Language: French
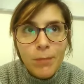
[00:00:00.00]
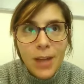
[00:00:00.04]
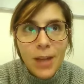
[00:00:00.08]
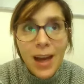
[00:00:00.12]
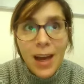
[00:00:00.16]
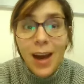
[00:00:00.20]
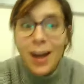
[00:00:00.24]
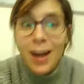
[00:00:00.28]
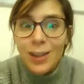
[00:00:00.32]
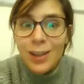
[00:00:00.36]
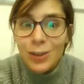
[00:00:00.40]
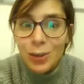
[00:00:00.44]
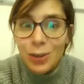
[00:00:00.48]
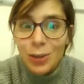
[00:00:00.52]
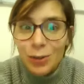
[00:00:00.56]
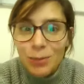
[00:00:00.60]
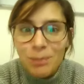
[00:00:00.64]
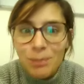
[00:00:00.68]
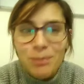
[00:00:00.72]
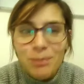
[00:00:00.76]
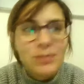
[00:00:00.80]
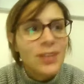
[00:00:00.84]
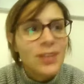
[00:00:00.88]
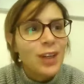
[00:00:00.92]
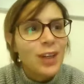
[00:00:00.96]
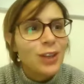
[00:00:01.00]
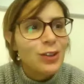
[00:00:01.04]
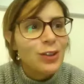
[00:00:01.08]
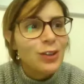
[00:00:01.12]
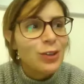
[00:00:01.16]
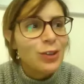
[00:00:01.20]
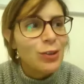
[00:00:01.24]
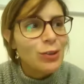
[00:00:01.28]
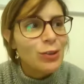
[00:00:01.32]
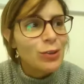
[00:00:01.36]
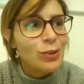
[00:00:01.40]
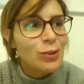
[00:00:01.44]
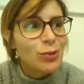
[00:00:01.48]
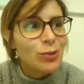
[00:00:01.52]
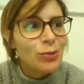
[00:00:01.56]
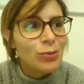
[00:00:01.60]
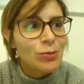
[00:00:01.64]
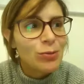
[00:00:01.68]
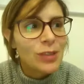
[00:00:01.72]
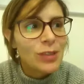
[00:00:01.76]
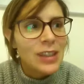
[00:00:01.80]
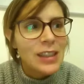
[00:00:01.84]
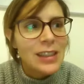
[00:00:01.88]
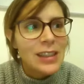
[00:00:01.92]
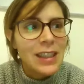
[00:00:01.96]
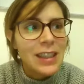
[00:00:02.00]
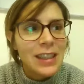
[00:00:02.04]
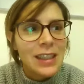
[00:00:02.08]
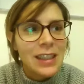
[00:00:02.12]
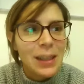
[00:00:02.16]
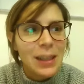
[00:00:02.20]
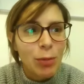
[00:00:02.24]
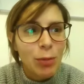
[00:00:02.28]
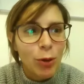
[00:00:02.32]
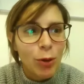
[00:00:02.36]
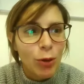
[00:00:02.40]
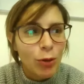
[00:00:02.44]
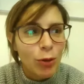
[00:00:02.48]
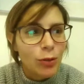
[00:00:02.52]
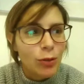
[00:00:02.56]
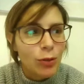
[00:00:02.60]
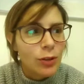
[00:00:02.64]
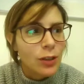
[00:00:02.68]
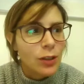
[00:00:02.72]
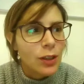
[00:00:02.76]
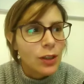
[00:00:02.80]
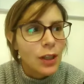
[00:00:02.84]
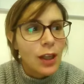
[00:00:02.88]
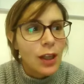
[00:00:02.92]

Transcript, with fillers: ardent dans son désir d'apprendre.